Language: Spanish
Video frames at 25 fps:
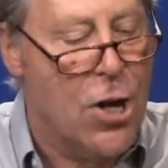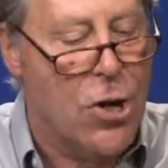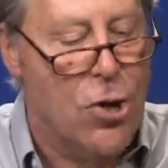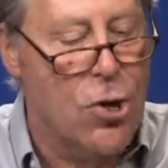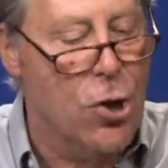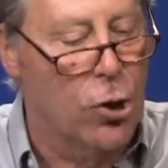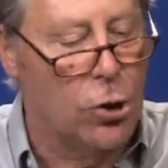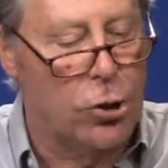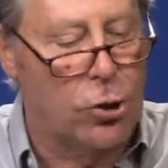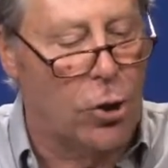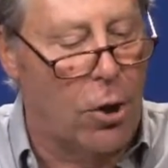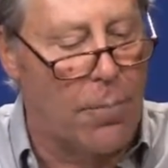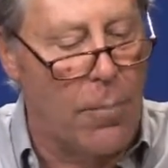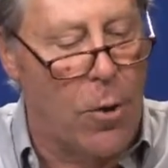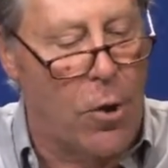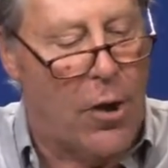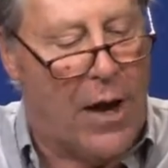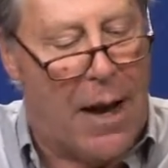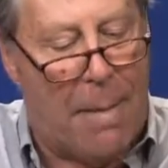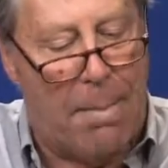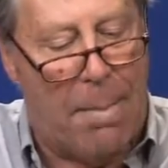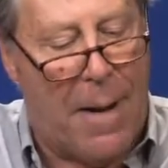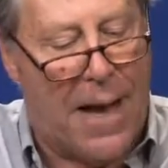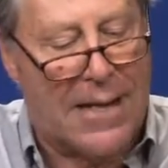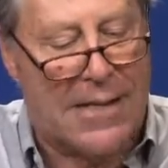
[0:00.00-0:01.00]
no somos
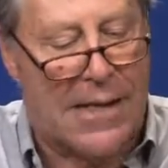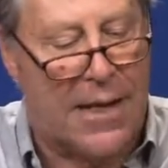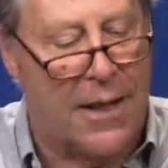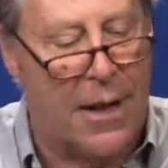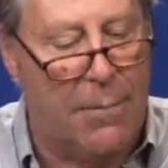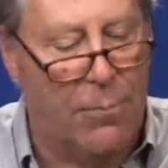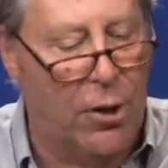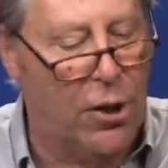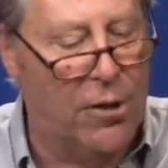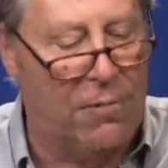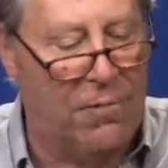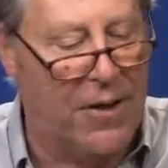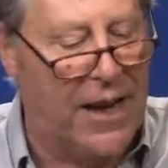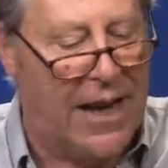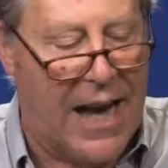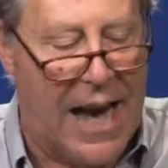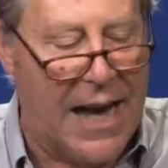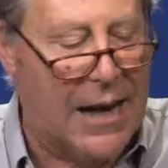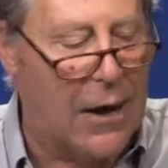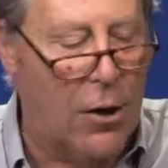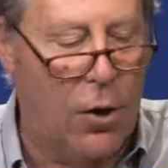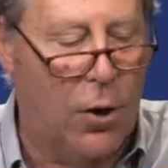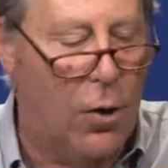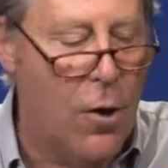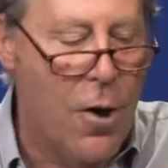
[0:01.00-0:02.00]
capaces de
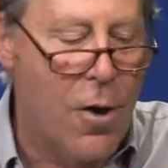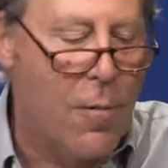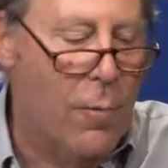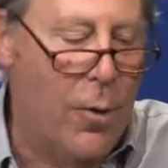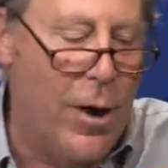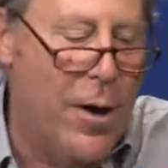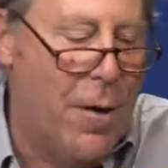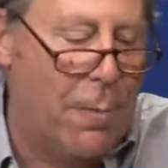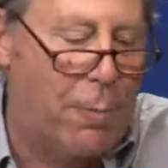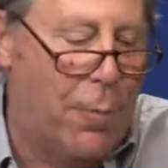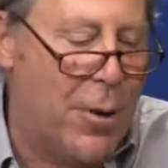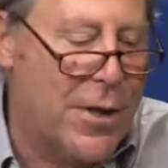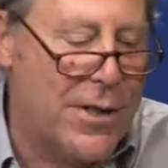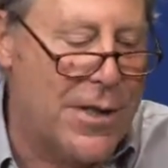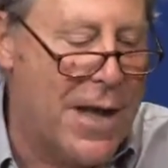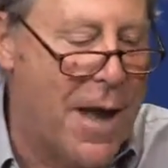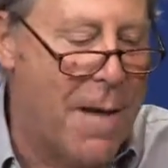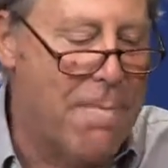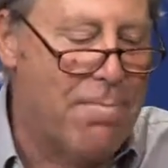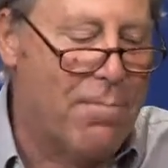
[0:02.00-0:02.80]
modificarlo, bueno, pues